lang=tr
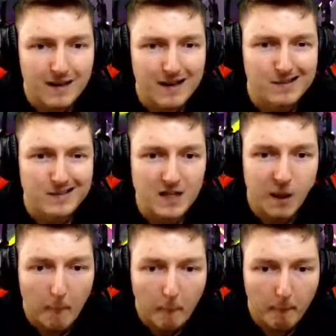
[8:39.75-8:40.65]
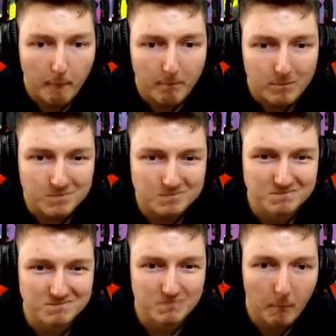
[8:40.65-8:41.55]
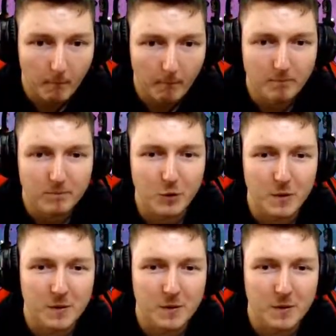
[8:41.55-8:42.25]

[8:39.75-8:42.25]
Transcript: ha geçtim. Hmm, dur.